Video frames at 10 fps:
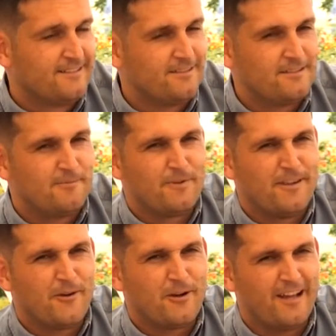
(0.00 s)
Yo siempre
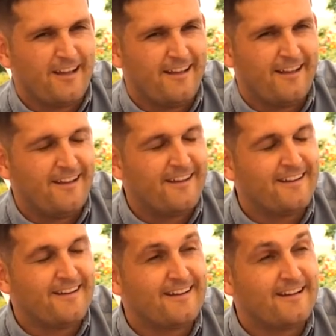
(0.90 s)
digo que... Porque que dar la
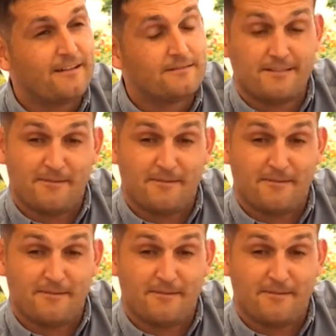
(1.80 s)
cara, el que tiene que dar...